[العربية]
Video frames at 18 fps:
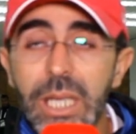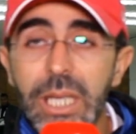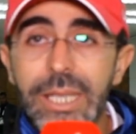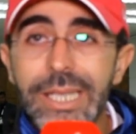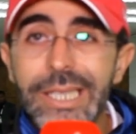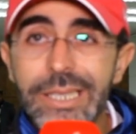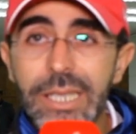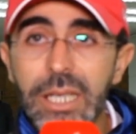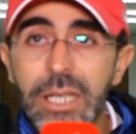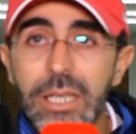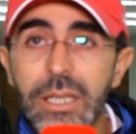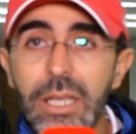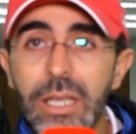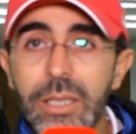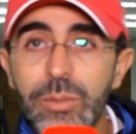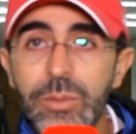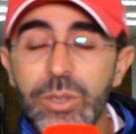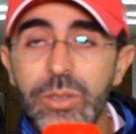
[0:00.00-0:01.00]
ديجا
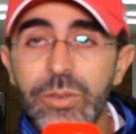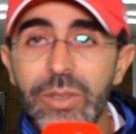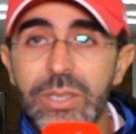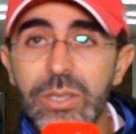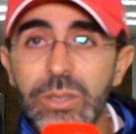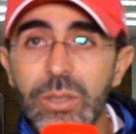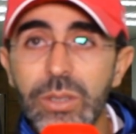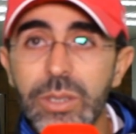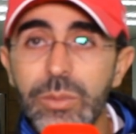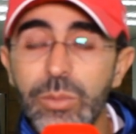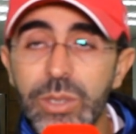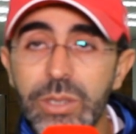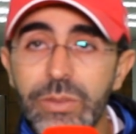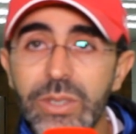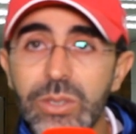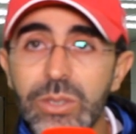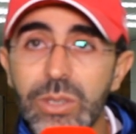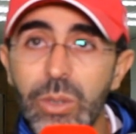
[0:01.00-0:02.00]
كاينه الموتيفاسيون
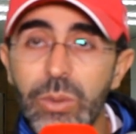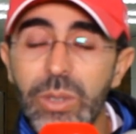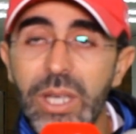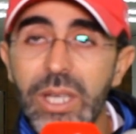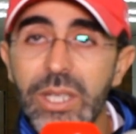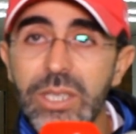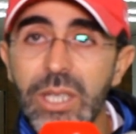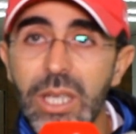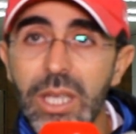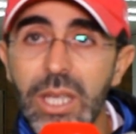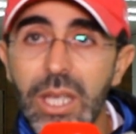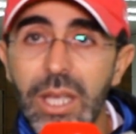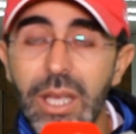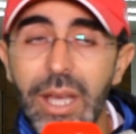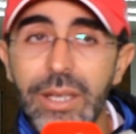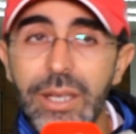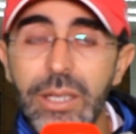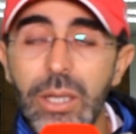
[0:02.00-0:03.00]
الموتيفاسيون اول حاجه
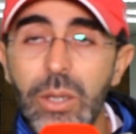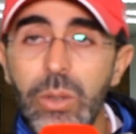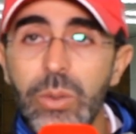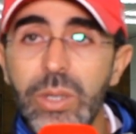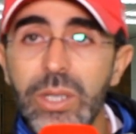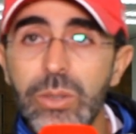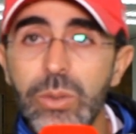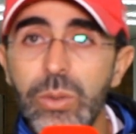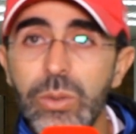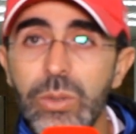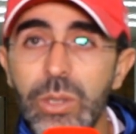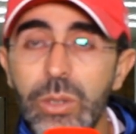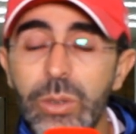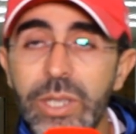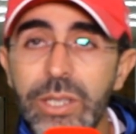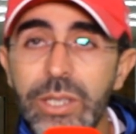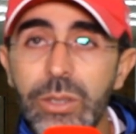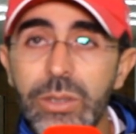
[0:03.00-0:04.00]
انه كتكون
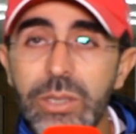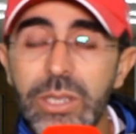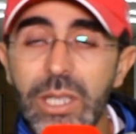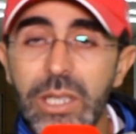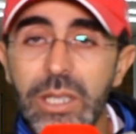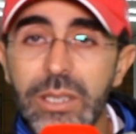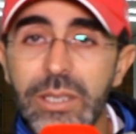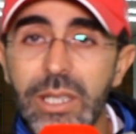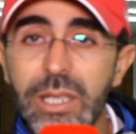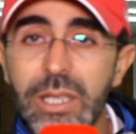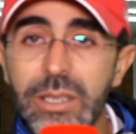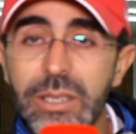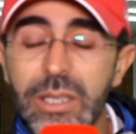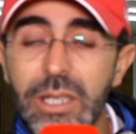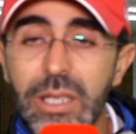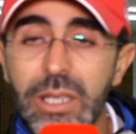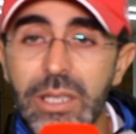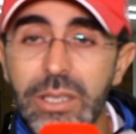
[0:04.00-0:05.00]
لو ليدر ديال ديال
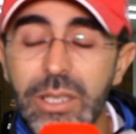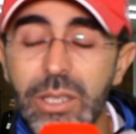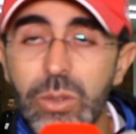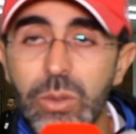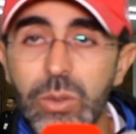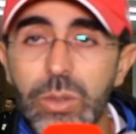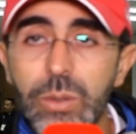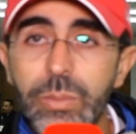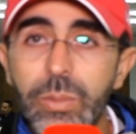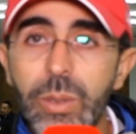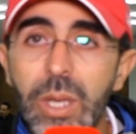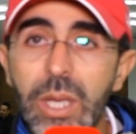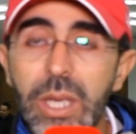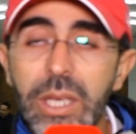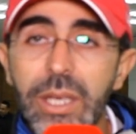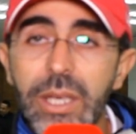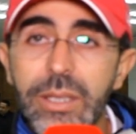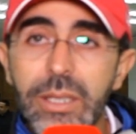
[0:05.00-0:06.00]
ديال ديال جروب
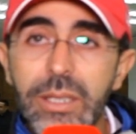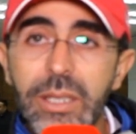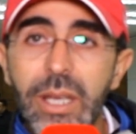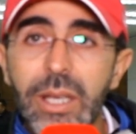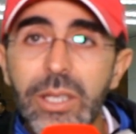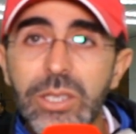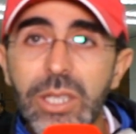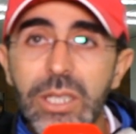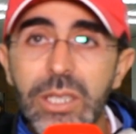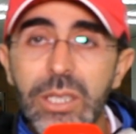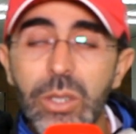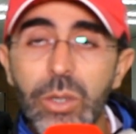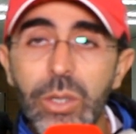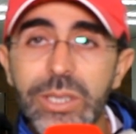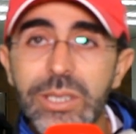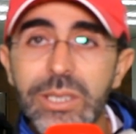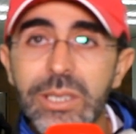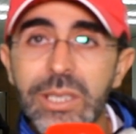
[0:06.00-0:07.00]
ثاني حاجه انه
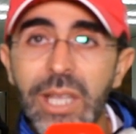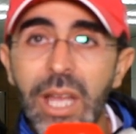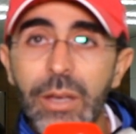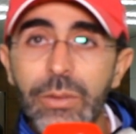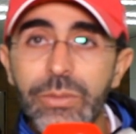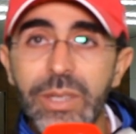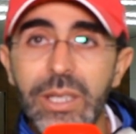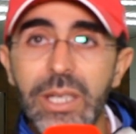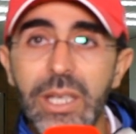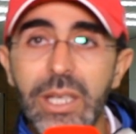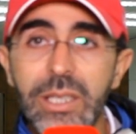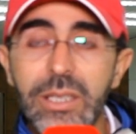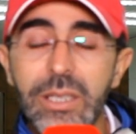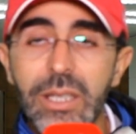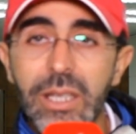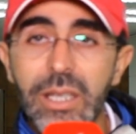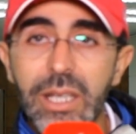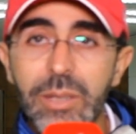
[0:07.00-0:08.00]
خصك تحافظ على
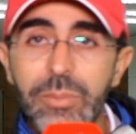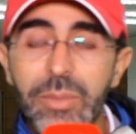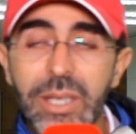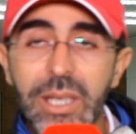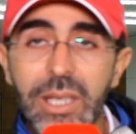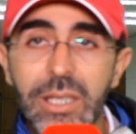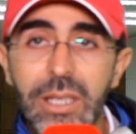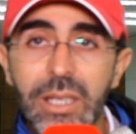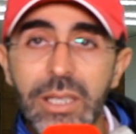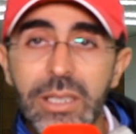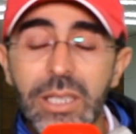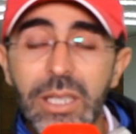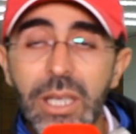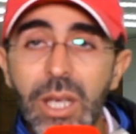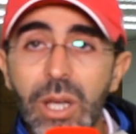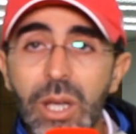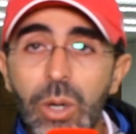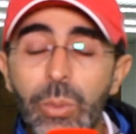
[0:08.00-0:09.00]
هاد هاد المكانه هذه
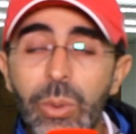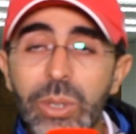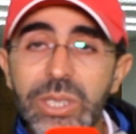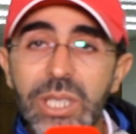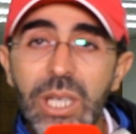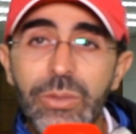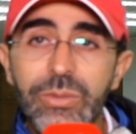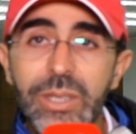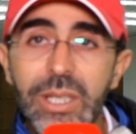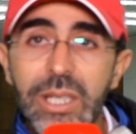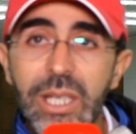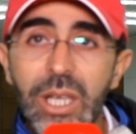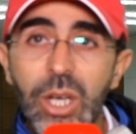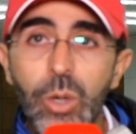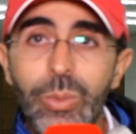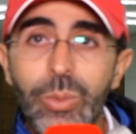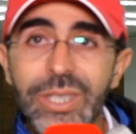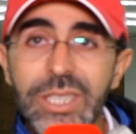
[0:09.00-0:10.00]
وباش تحافظ
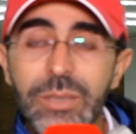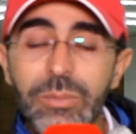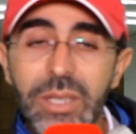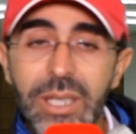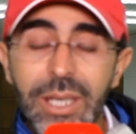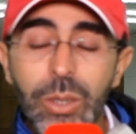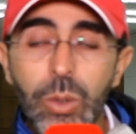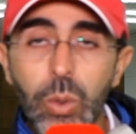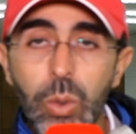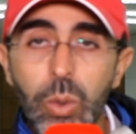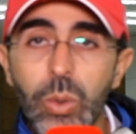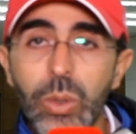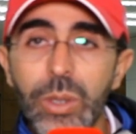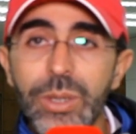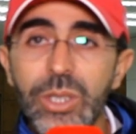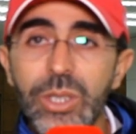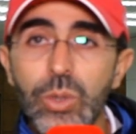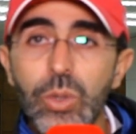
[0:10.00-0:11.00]
عليها وباش كما كنقولوا
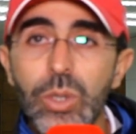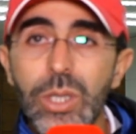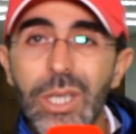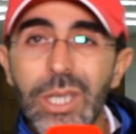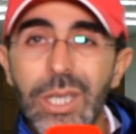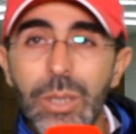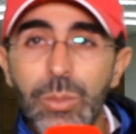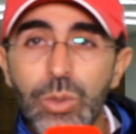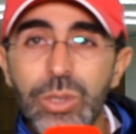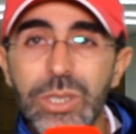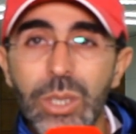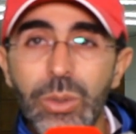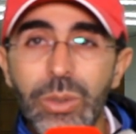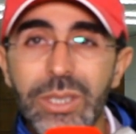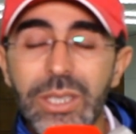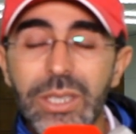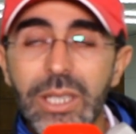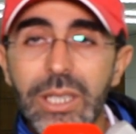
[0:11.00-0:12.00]
نرجعوا
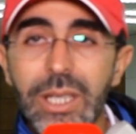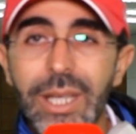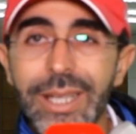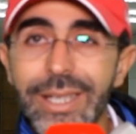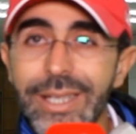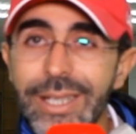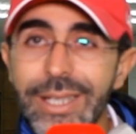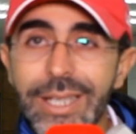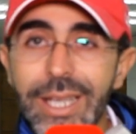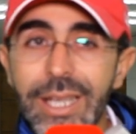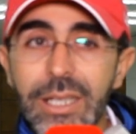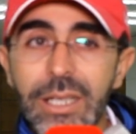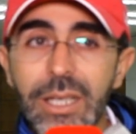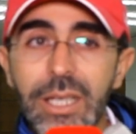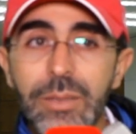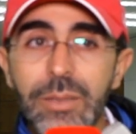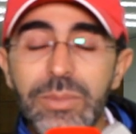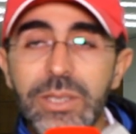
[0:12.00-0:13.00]
للمستوى ديالنا لان يعني
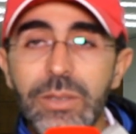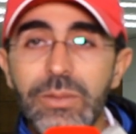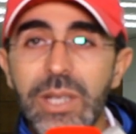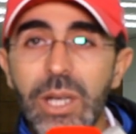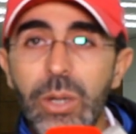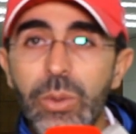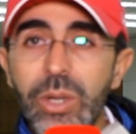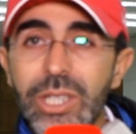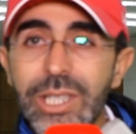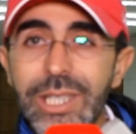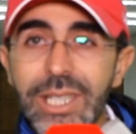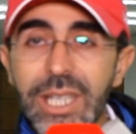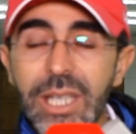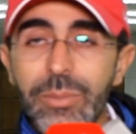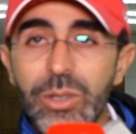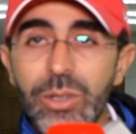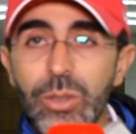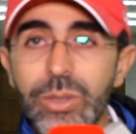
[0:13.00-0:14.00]
كاين كاين بزاف الحوايج اللي
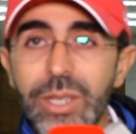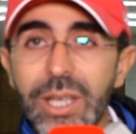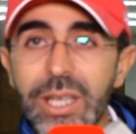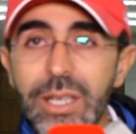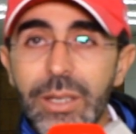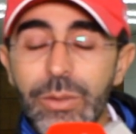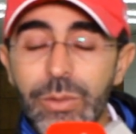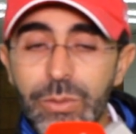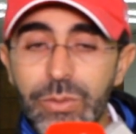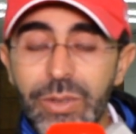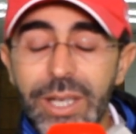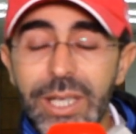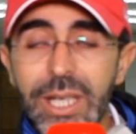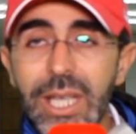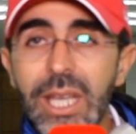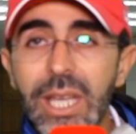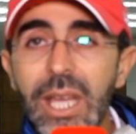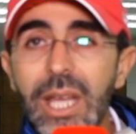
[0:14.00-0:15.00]
كيمروا داخل في
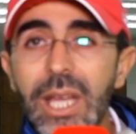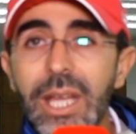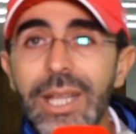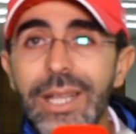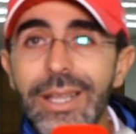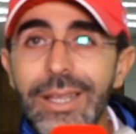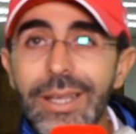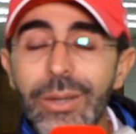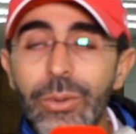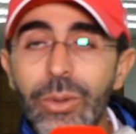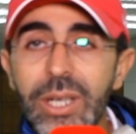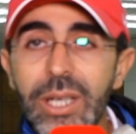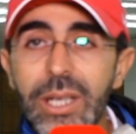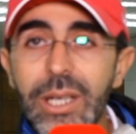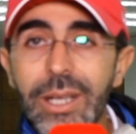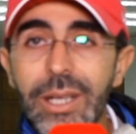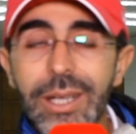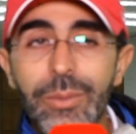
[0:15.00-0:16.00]
الفريق آه،
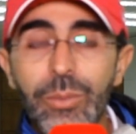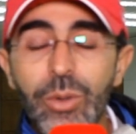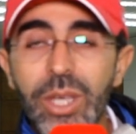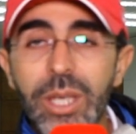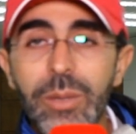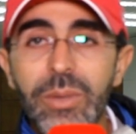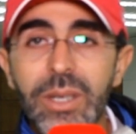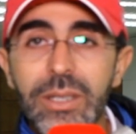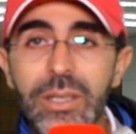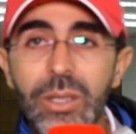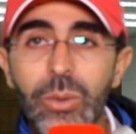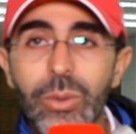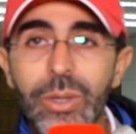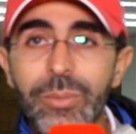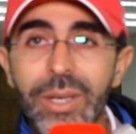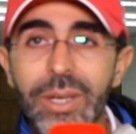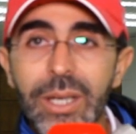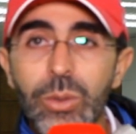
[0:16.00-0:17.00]
والمهم انه
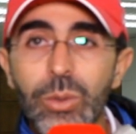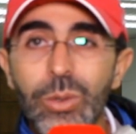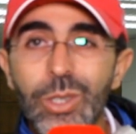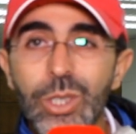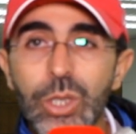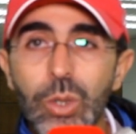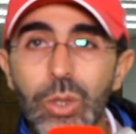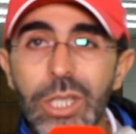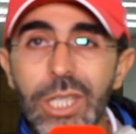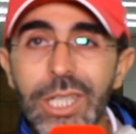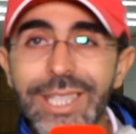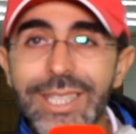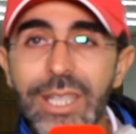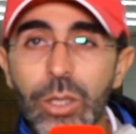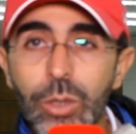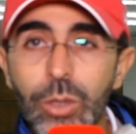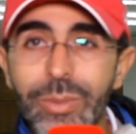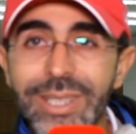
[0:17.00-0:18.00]
كما كنقولوا نرجعوا لي
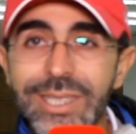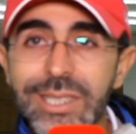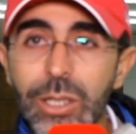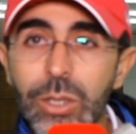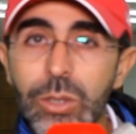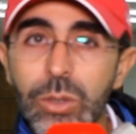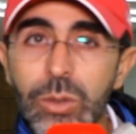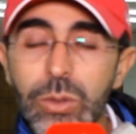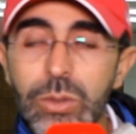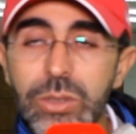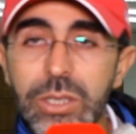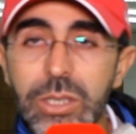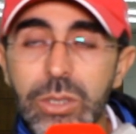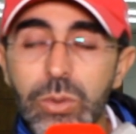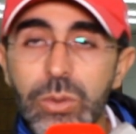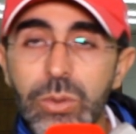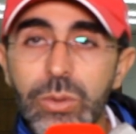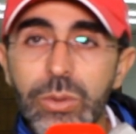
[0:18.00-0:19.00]
تانورما سيرتو
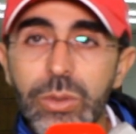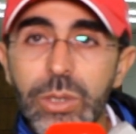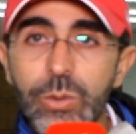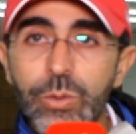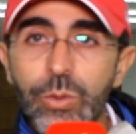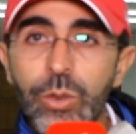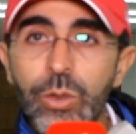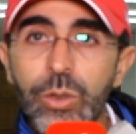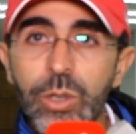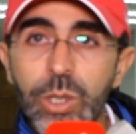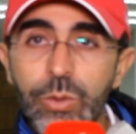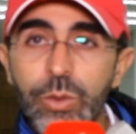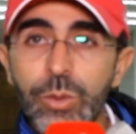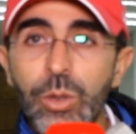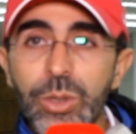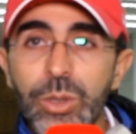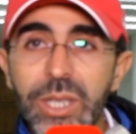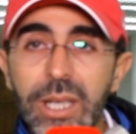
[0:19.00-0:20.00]
سيرتو نيفو
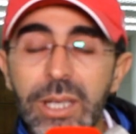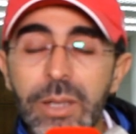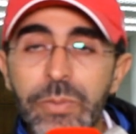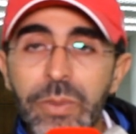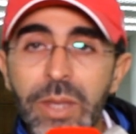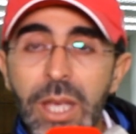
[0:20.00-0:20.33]
نيفو مونتال